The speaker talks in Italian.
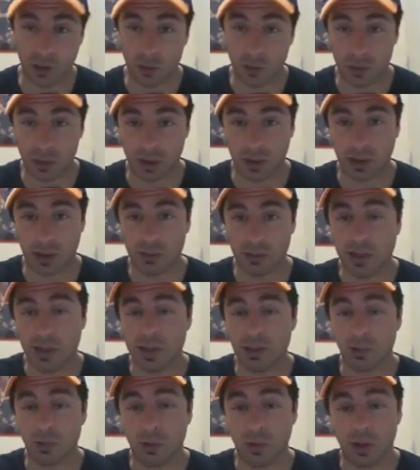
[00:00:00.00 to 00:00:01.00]
l'ho portato ad
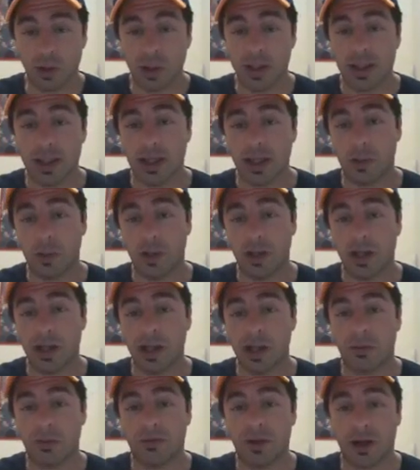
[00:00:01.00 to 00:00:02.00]
ability 1 e quindi andiamo a